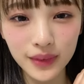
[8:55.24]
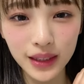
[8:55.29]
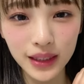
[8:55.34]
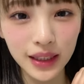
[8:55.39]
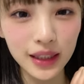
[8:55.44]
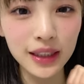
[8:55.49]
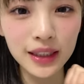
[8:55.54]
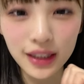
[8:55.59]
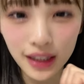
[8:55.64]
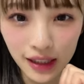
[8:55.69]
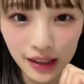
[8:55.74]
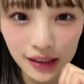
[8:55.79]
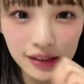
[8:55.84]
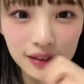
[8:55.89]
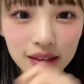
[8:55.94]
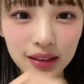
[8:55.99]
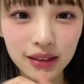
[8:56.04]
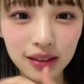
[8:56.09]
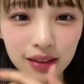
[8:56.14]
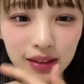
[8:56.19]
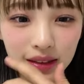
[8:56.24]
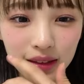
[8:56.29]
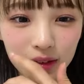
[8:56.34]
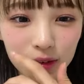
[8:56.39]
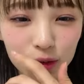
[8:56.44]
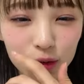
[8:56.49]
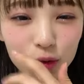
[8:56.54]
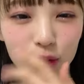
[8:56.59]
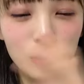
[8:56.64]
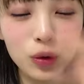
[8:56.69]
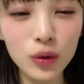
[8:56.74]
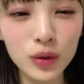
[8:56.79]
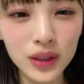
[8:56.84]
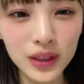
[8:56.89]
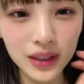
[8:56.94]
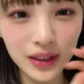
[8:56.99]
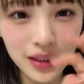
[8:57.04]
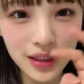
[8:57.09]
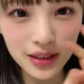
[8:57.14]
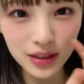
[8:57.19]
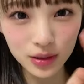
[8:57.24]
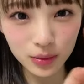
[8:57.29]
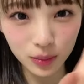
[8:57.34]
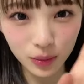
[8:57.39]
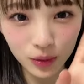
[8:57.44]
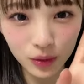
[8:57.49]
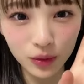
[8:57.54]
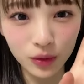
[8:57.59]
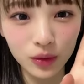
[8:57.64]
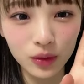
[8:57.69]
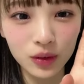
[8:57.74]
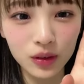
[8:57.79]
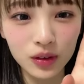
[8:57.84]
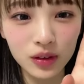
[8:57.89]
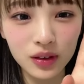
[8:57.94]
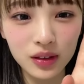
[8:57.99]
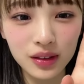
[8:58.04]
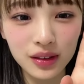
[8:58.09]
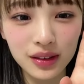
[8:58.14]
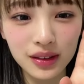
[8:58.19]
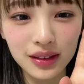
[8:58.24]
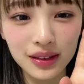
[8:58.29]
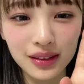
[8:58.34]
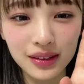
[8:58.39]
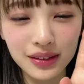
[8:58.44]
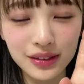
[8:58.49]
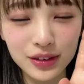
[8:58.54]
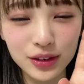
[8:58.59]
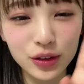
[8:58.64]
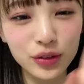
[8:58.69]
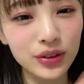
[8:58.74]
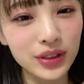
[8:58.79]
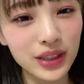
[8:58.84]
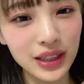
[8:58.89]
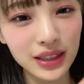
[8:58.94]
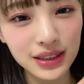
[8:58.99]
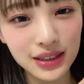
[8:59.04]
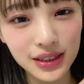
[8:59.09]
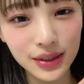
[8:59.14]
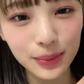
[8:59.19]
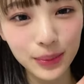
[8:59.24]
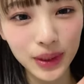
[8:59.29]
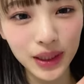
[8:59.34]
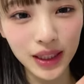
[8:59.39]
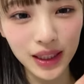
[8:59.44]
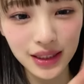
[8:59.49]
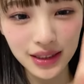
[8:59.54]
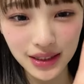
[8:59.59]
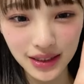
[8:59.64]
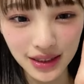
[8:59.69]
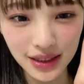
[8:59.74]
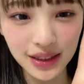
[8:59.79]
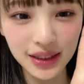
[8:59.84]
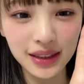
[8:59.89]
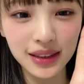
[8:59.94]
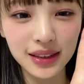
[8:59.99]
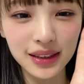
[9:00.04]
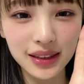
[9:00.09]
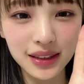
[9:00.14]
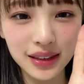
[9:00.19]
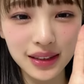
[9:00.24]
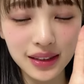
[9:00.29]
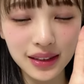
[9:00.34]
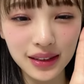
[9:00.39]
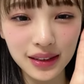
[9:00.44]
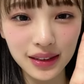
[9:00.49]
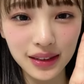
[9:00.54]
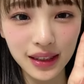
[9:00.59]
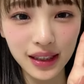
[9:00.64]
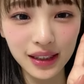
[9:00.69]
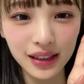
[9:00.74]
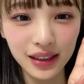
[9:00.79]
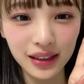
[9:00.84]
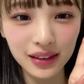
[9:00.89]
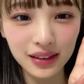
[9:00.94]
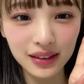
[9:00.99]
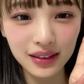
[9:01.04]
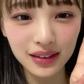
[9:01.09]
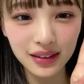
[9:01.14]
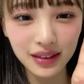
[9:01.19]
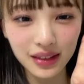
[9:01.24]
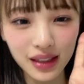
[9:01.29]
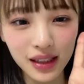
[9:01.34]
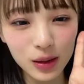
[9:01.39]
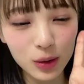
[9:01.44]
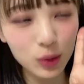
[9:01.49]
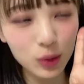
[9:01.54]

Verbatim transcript: やりたいあのグローリーでいつも挑戦してみたいしなんかかっ